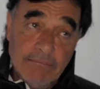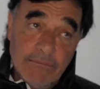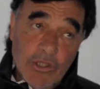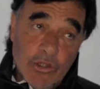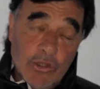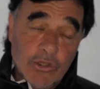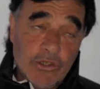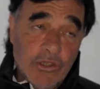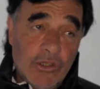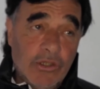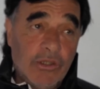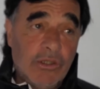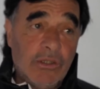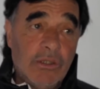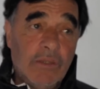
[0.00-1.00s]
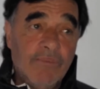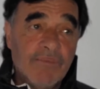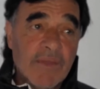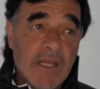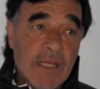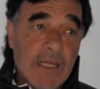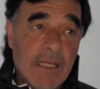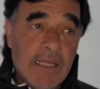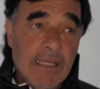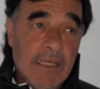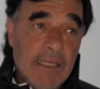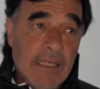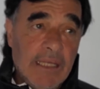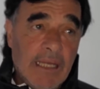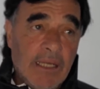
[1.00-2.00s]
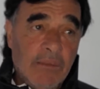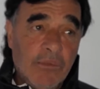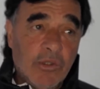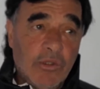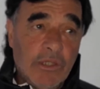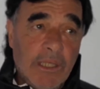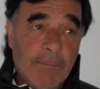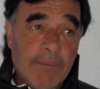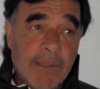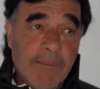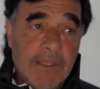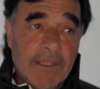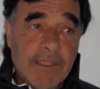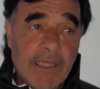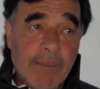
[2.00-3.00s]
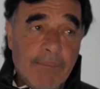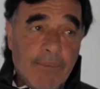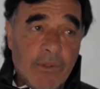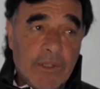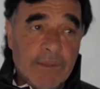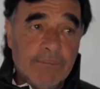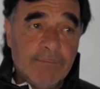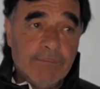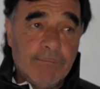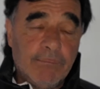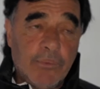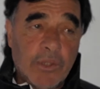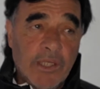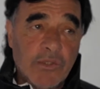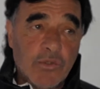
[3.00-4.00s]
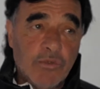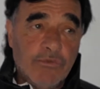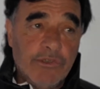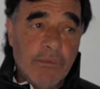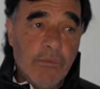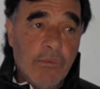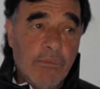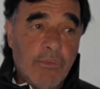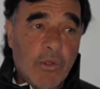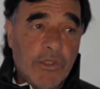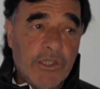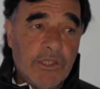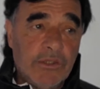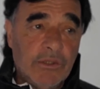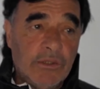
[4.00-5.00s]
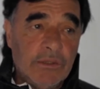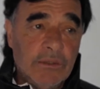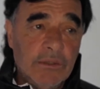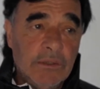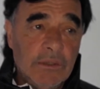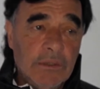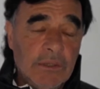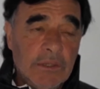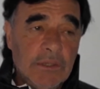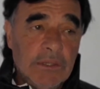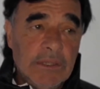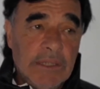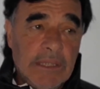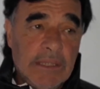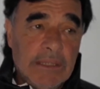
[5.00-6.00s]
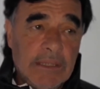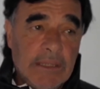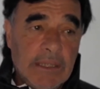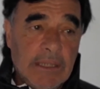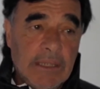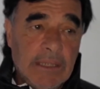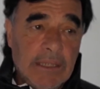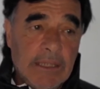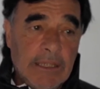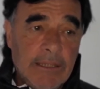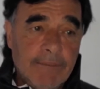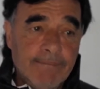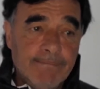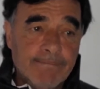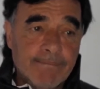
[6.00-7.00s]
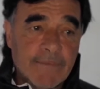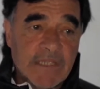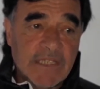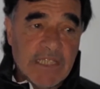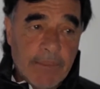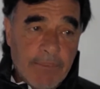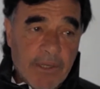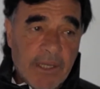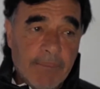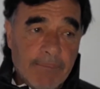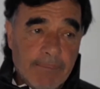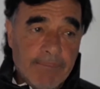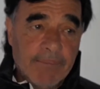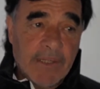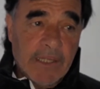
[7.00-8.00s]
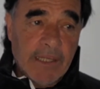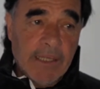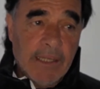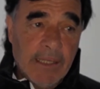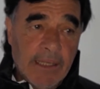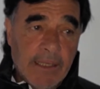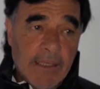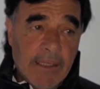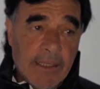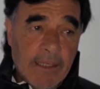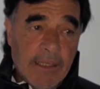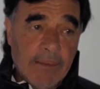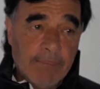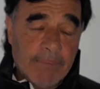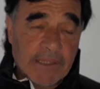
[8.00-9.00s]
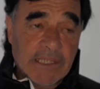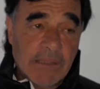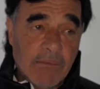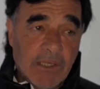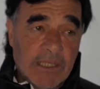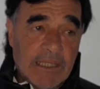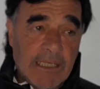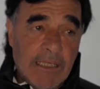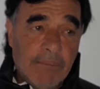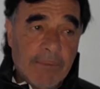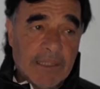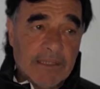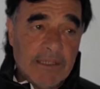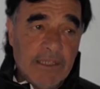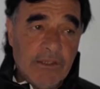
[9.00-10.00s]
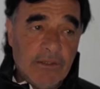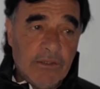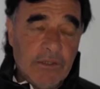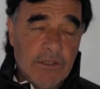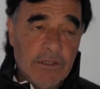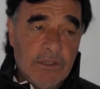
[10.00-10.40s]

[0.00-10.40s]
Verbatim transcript: nos costó eh, a lo mejor el primer tiempo que por ahí sufrimos un poquito, este, después que, pasamos a ganar el partido,